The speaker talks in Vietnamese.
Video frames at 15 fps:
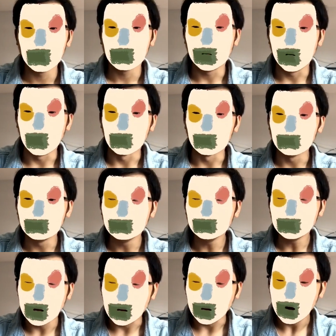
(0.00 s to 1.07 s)
cũng
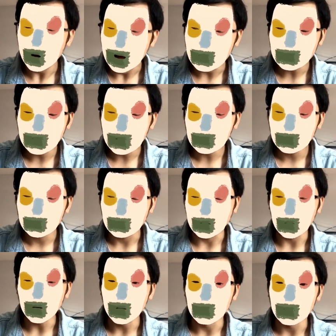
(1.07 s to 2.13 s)
đừng có oán trách
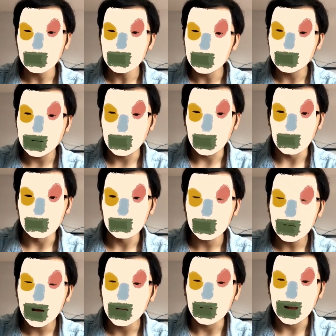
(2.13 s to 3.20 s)
những người đã sinh ra mình với
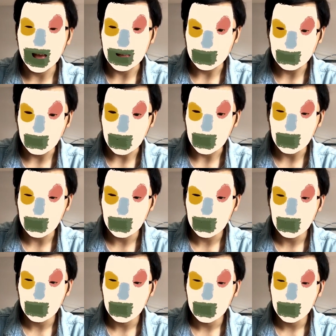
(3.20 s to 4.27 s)
cái hình hài như vậy
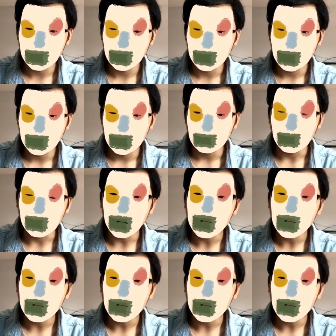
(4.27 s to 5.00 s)
vì có